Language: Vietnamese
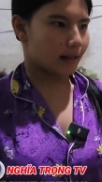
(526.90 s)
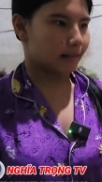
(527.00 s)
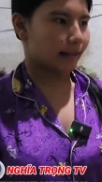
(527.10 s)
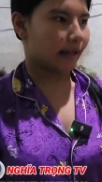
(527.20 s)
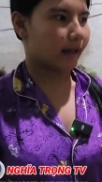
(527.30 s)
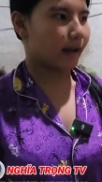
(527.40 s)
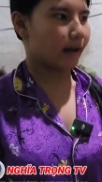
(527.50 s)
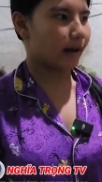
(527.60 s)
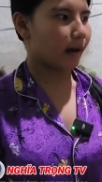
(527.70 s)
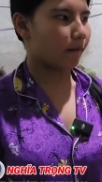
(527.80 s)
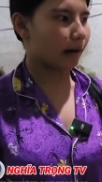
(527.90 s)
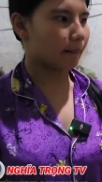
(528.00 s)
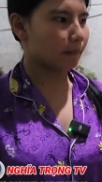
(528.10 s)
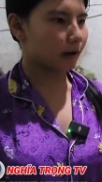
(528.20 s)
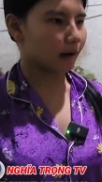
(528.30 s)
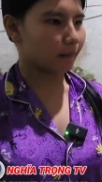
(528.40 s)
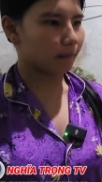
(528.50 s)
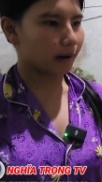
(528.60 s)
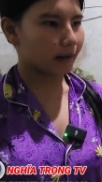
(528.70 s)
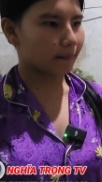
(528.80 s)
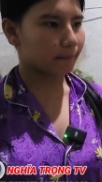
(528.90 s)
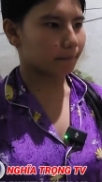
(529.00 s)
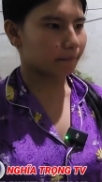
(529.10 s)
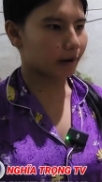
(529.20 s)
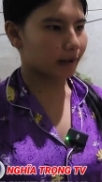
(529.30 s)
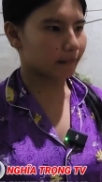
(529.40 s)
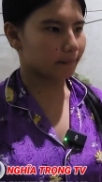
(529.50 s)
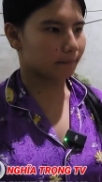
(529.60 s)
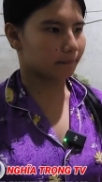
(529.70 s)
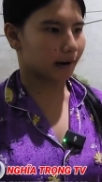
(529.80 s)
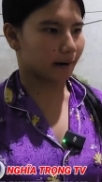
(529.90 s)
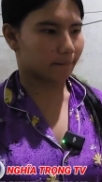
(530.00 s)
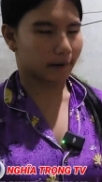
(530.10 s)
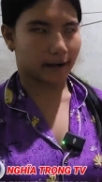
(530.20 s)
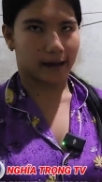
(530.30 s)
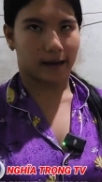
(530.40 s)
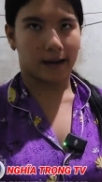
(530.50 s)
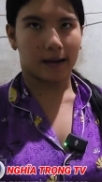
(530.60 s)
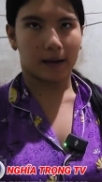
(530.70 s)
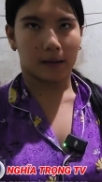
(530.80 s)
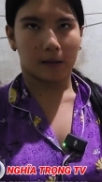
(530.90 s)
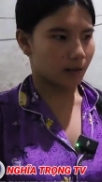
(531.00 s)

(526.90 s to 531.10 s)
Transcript: tại lâu lắm mà không thấy mấy bạn bè ừ.